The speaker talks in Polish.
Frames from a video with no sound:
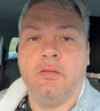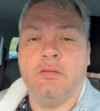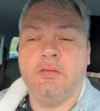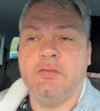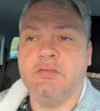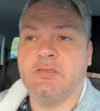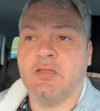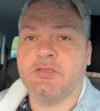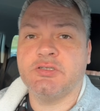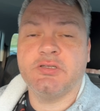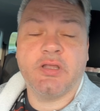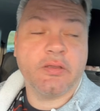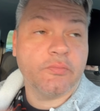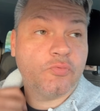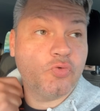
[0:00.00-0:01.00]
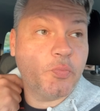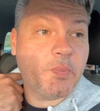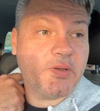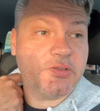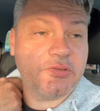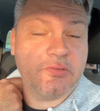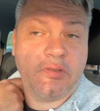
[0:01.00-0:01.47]
i zaczynają
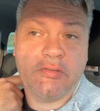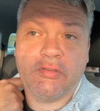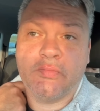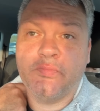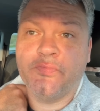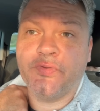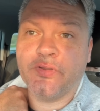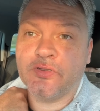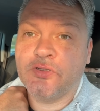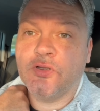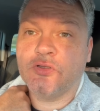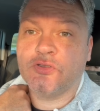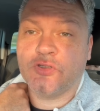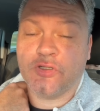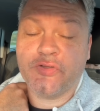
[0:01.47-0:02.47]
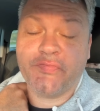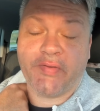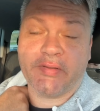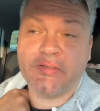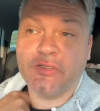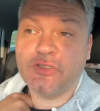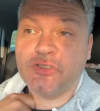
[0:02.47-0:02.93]
tupać. No to mówię, no coś
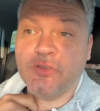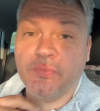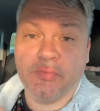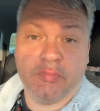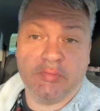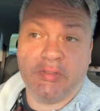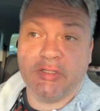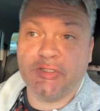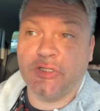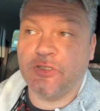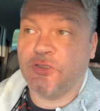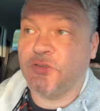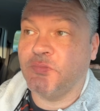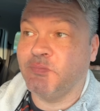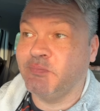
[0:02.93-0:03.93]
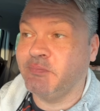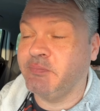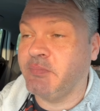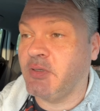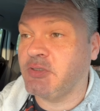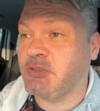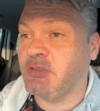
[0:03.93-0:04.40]
faktycznie było na rzeczy.
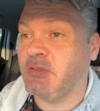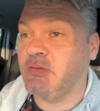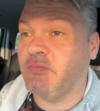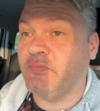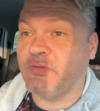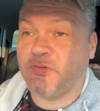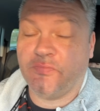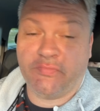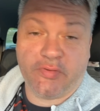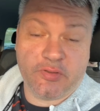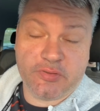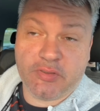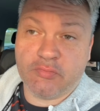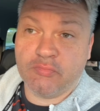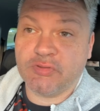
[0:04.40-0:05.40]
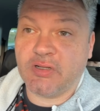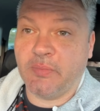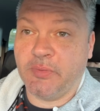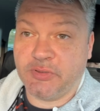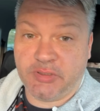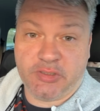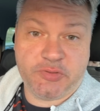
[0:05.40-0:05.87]
Marzena, wychodzę z łóżka,
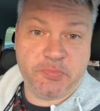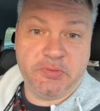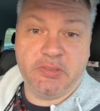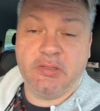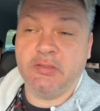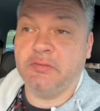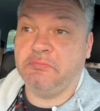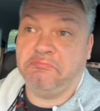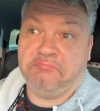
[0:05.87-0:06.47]
Marzena śpi dalej.